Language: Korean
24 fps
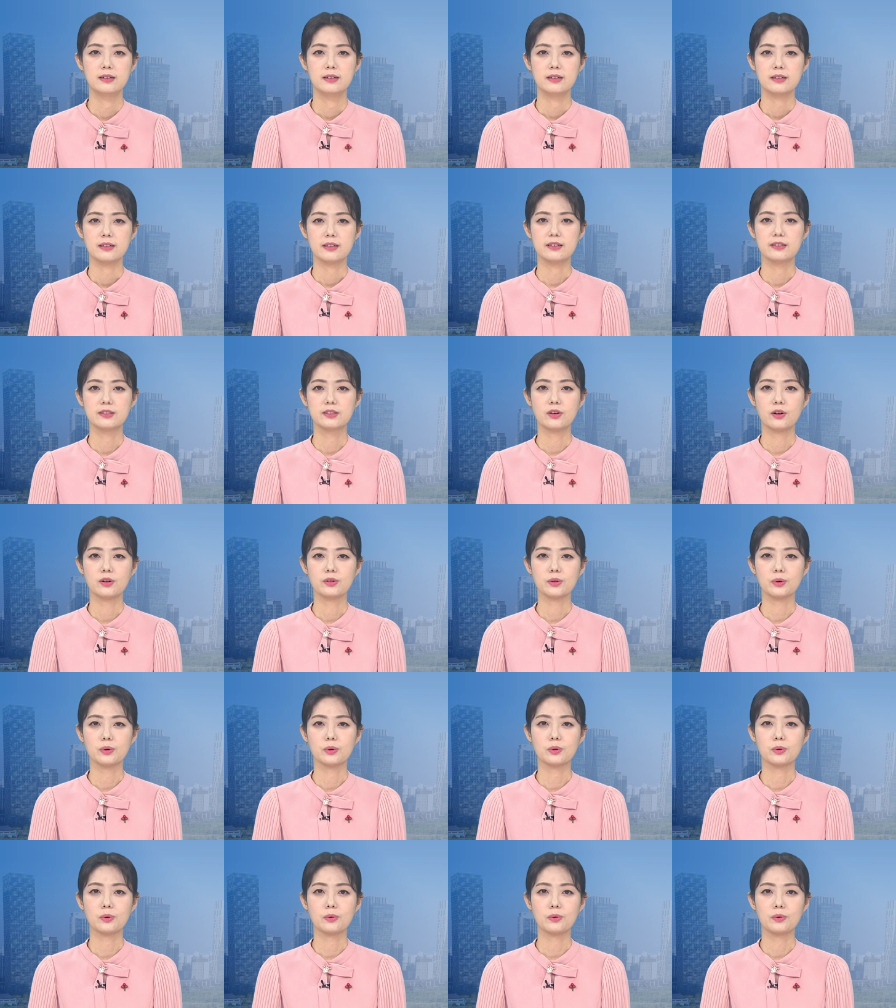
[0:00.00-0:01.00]

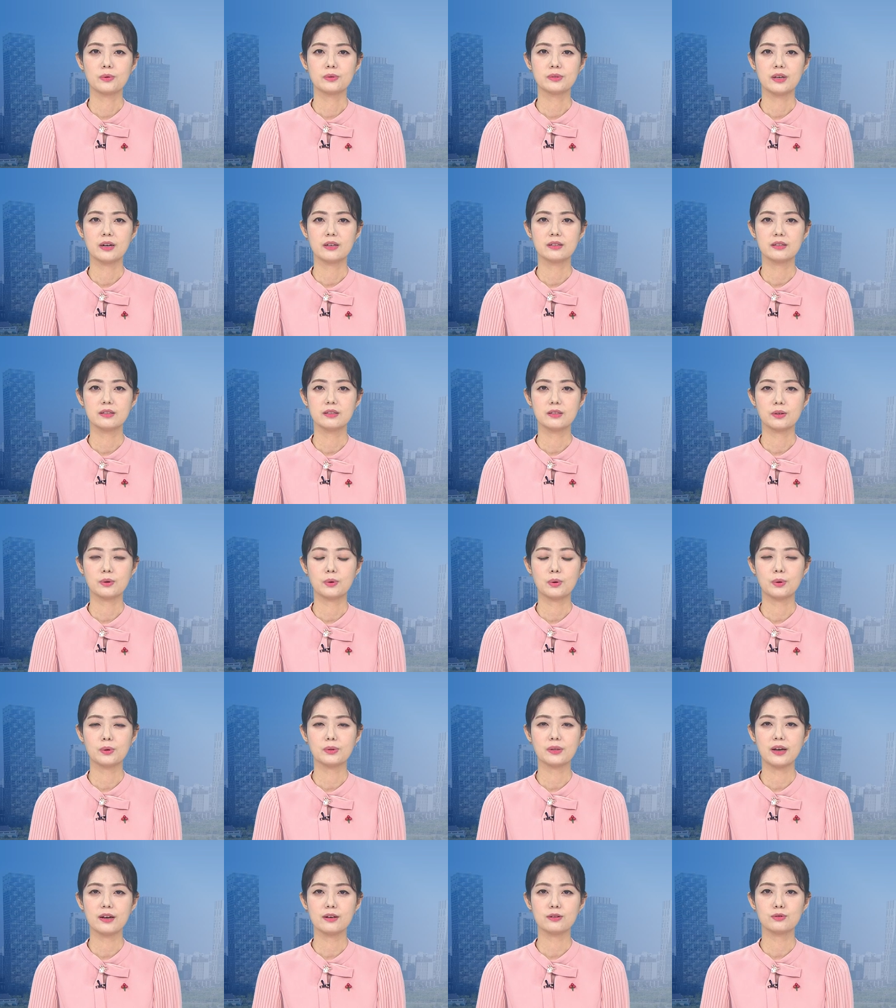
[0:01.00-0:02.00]
인천교통공사는
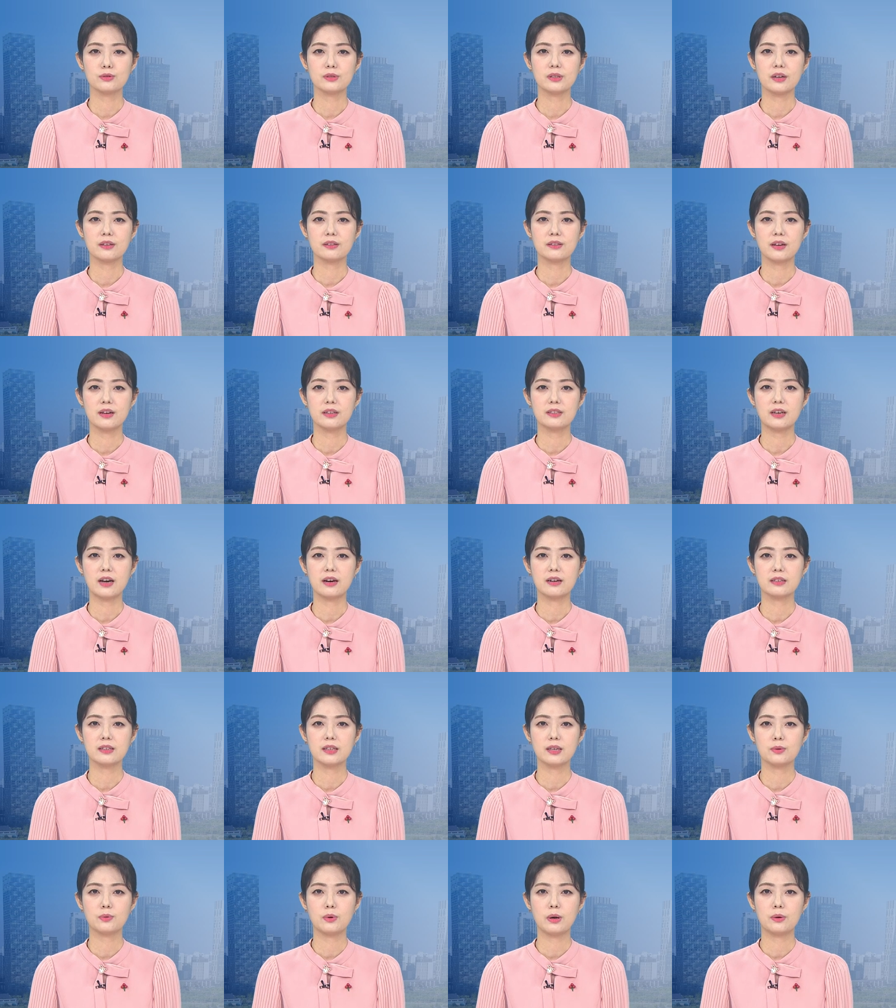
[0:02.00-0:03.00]
코로나 일구 사태
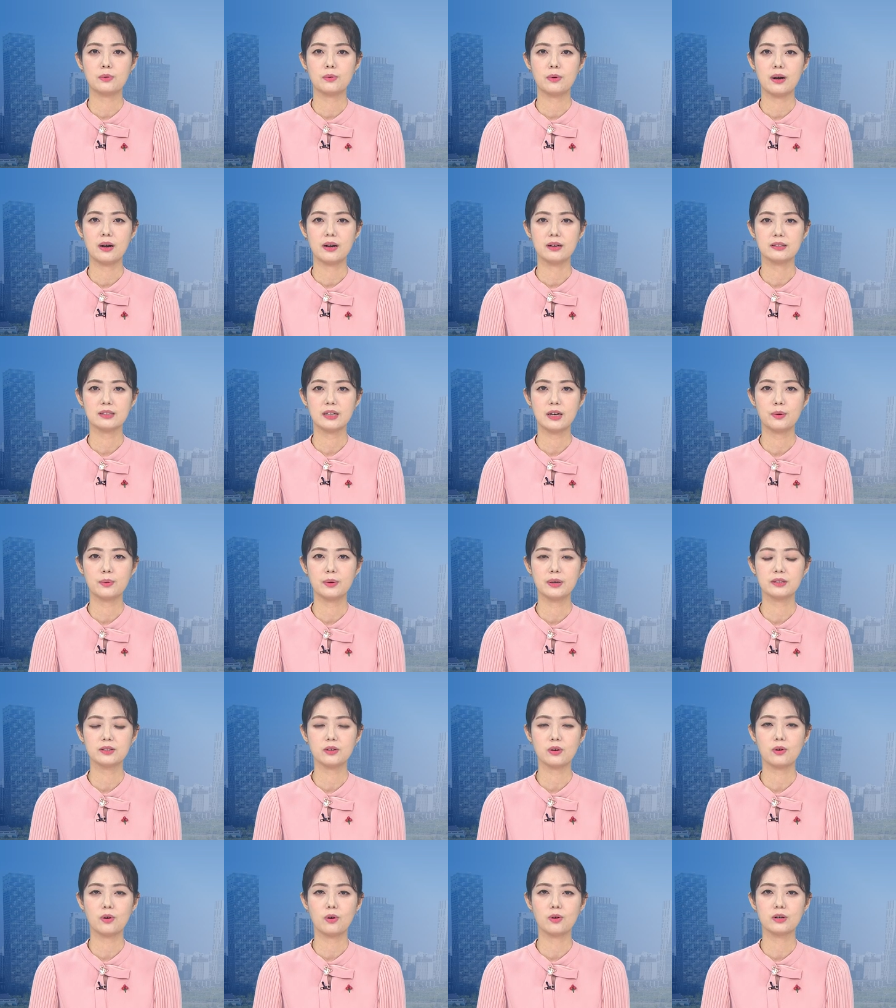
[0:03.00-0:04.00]
장기화와
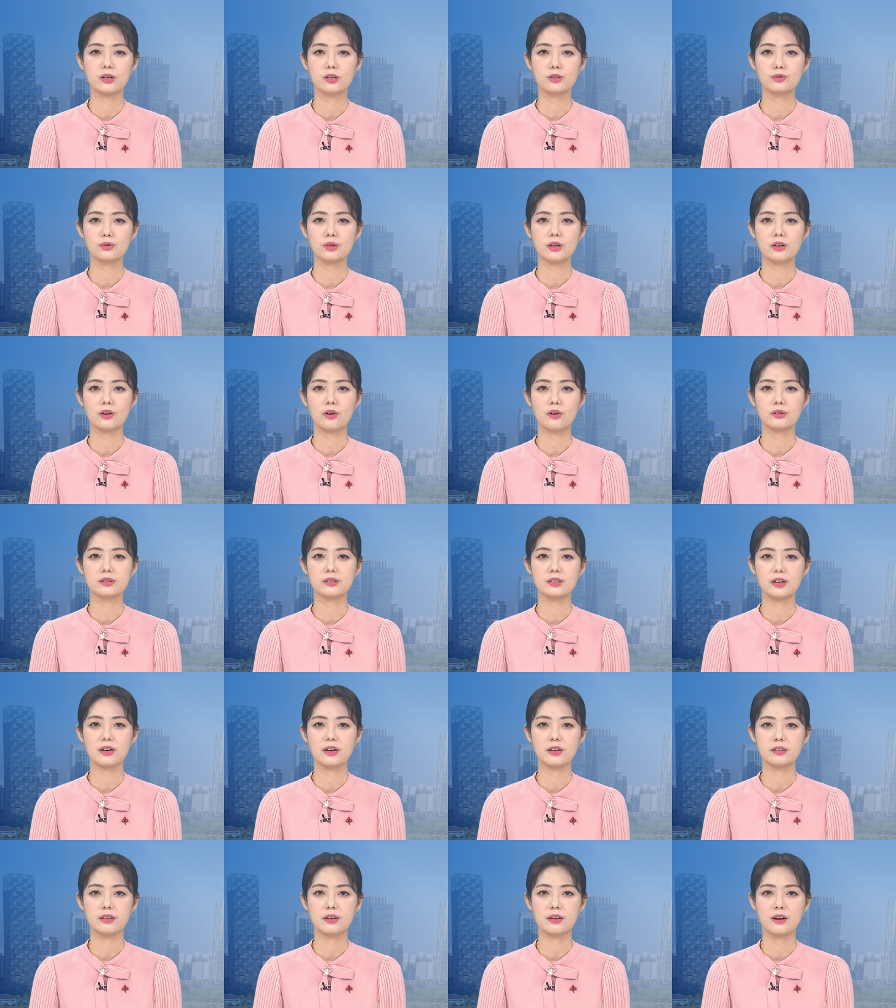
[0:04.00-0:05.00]
사회적 거리두기
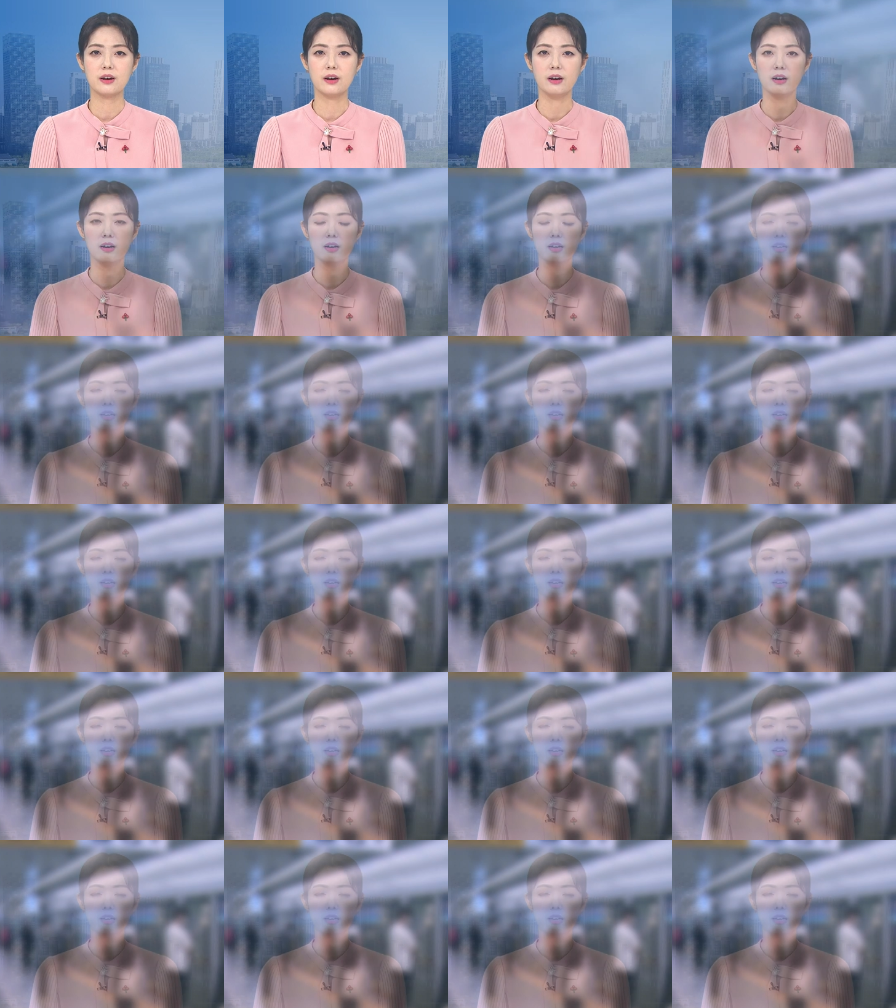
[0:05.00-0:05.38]
격상에 따라